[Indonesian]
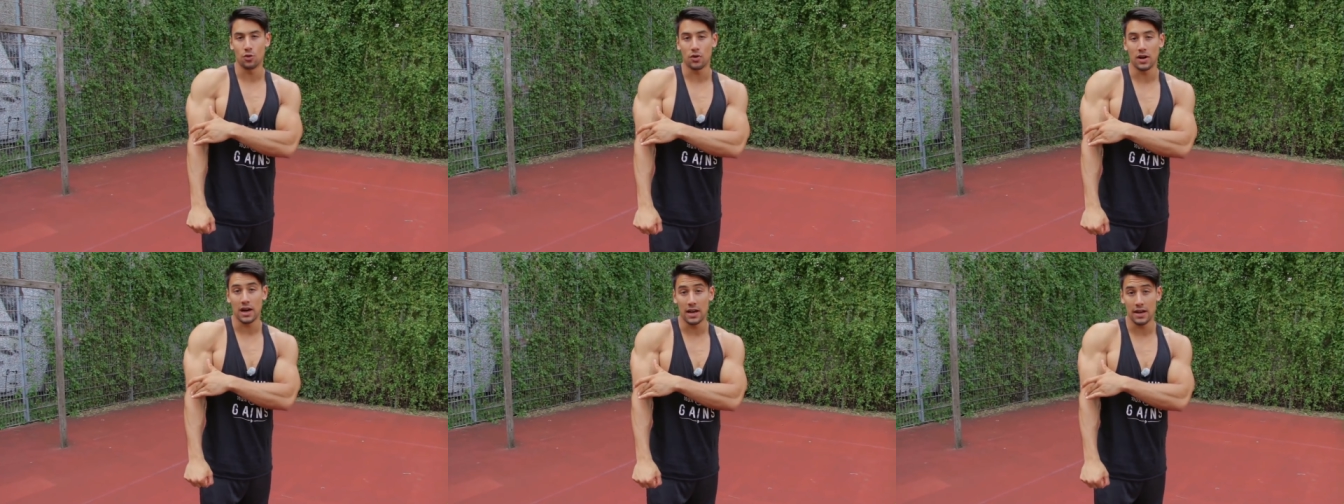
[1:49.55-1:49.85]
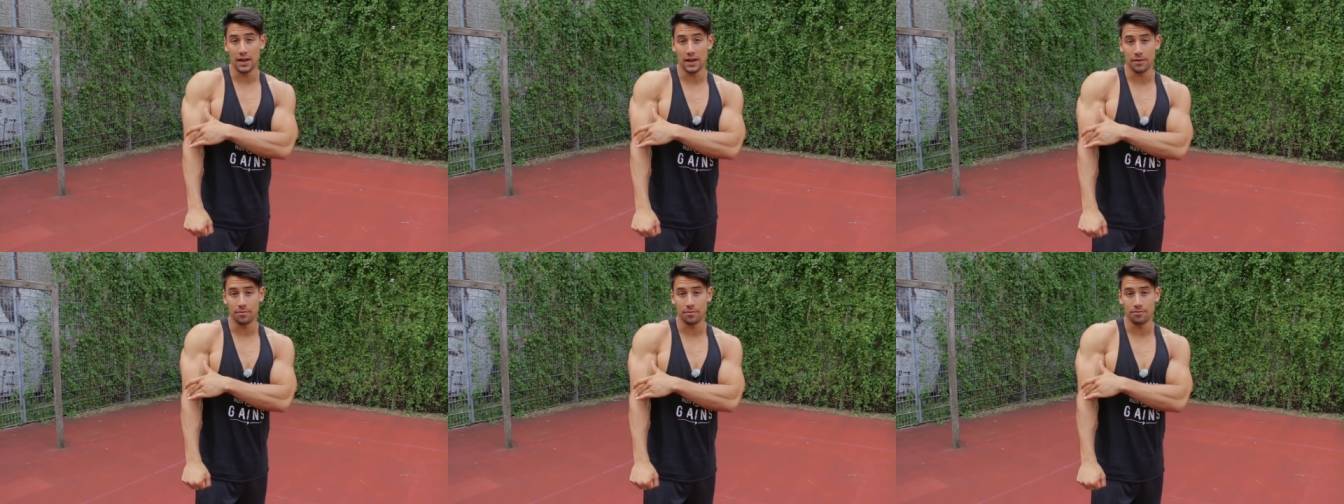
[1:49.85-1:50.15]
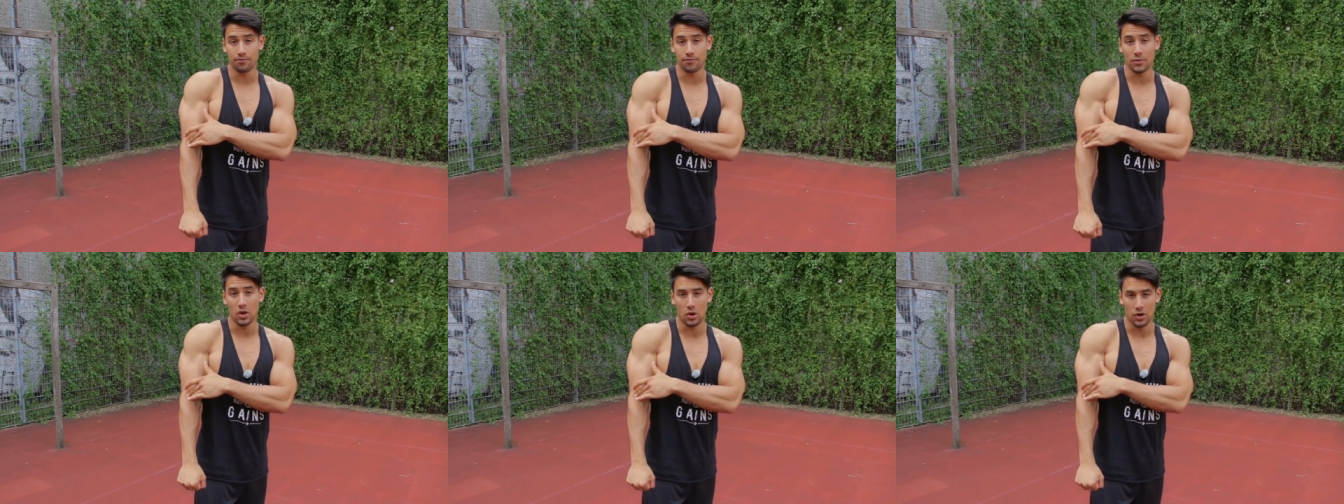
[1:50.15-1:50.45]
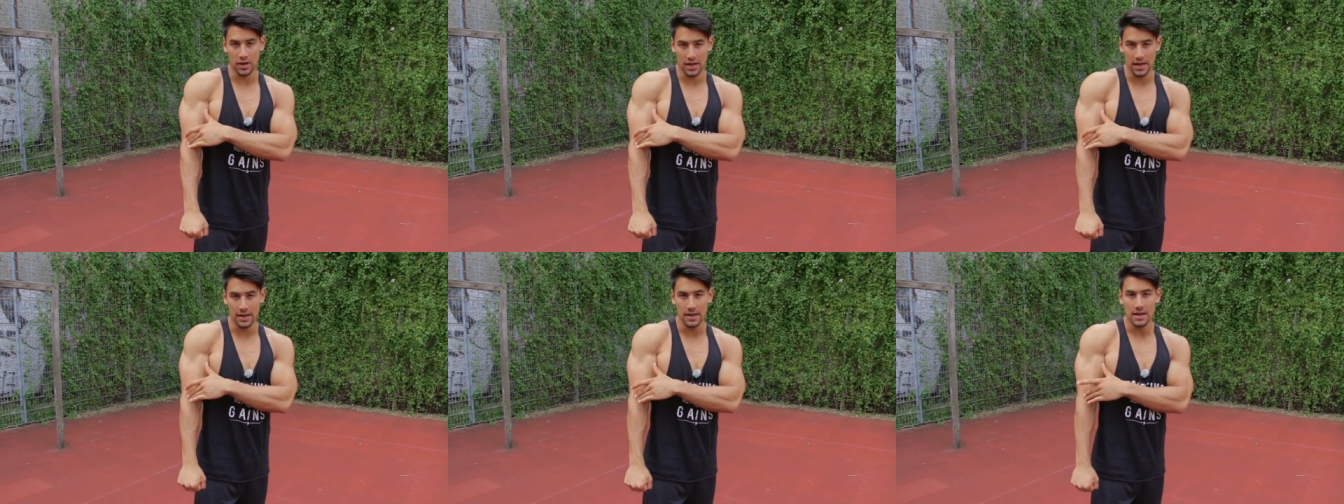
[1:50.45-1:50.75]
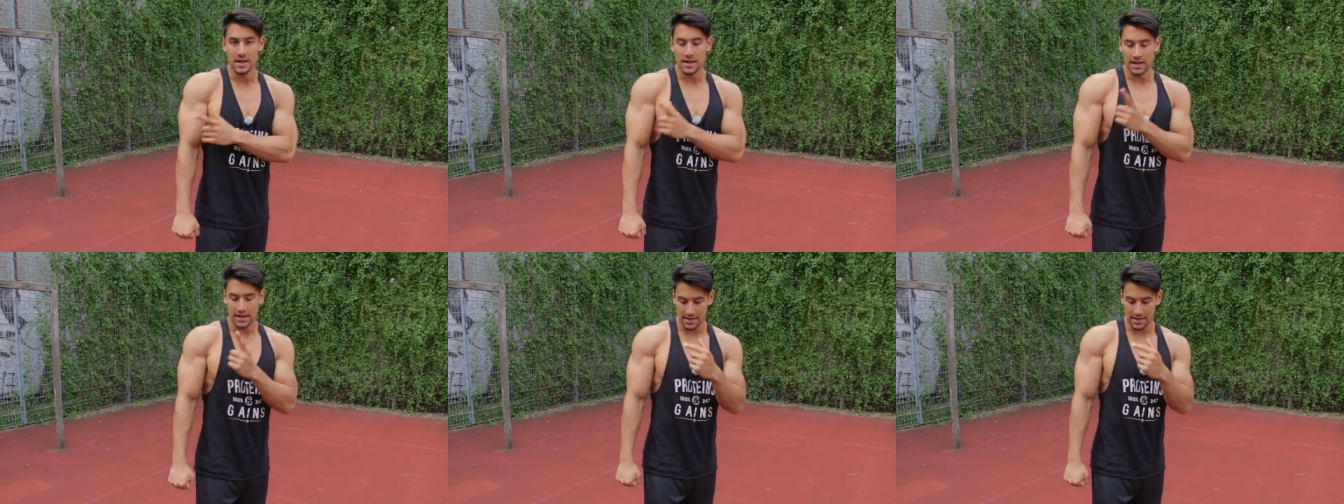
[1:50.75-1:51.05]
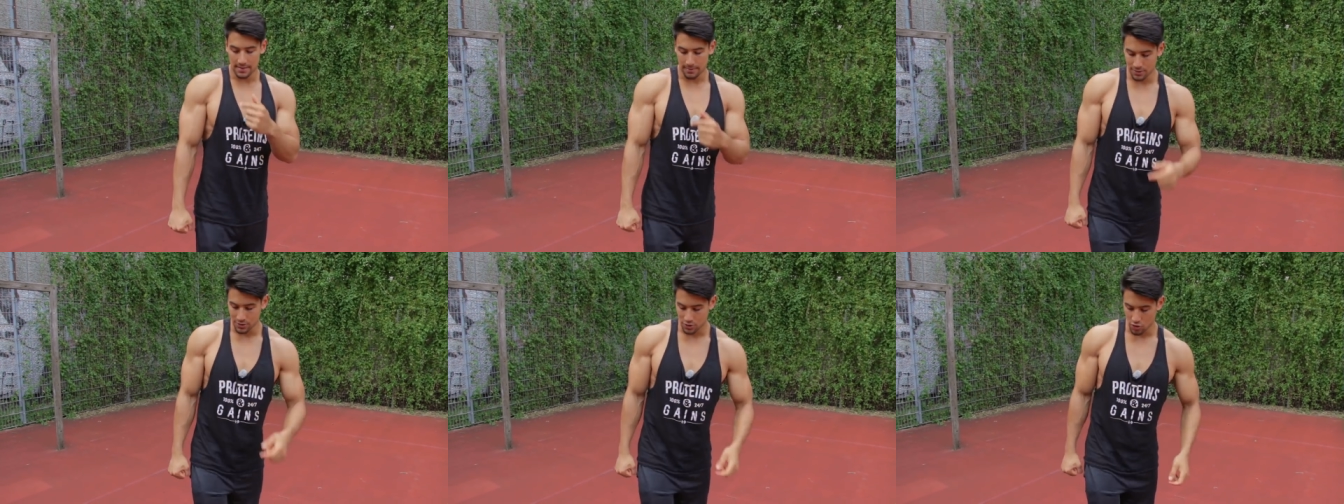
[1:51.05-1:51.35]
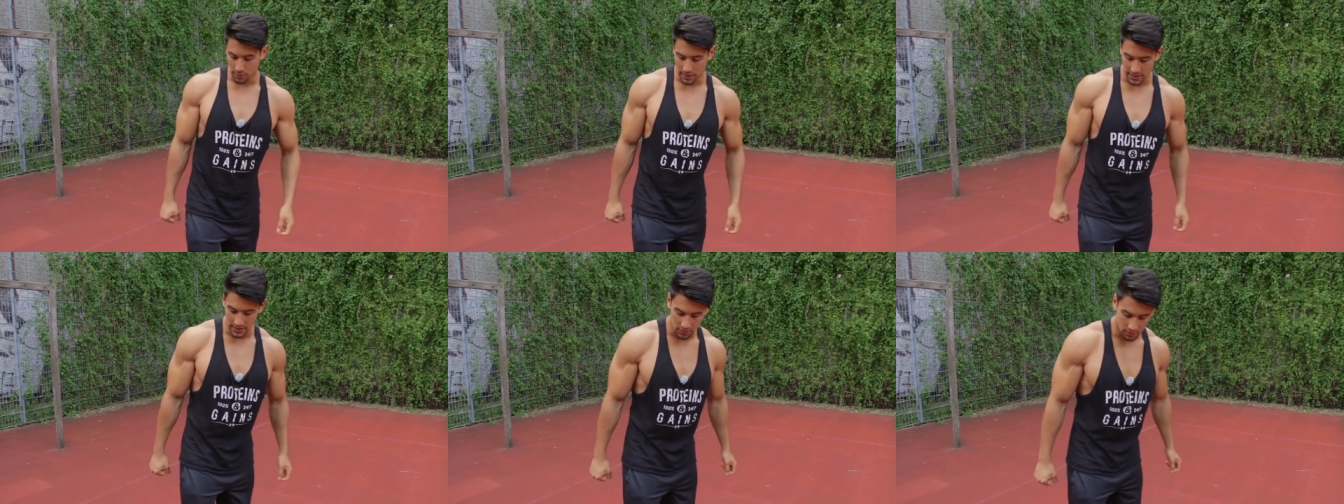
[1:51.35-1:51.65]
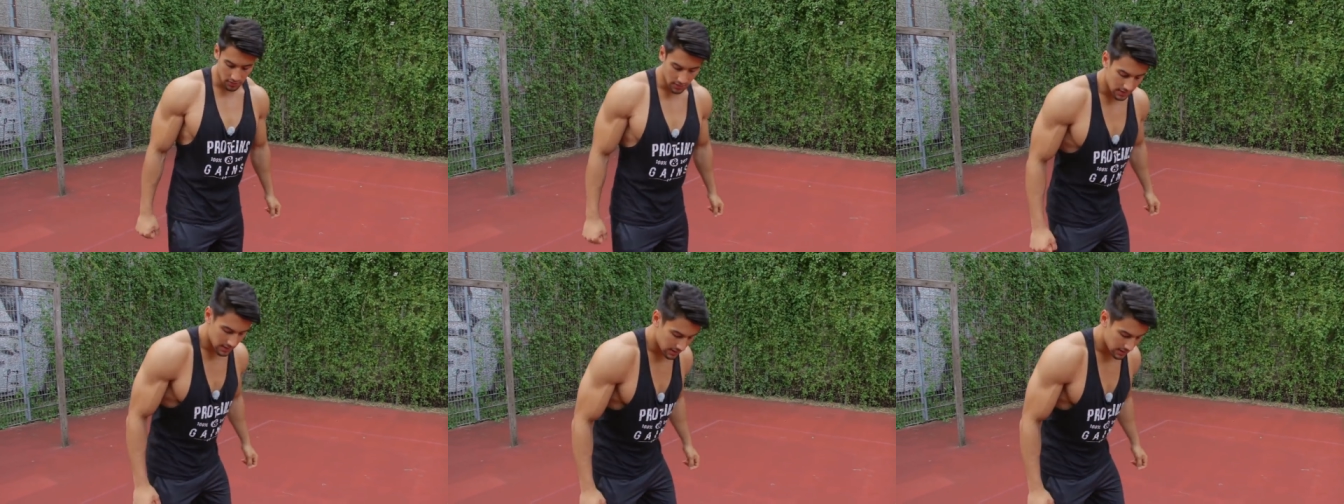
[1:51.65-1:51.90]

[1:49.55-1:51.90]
kalian Oke, okay? kita mau coba itu.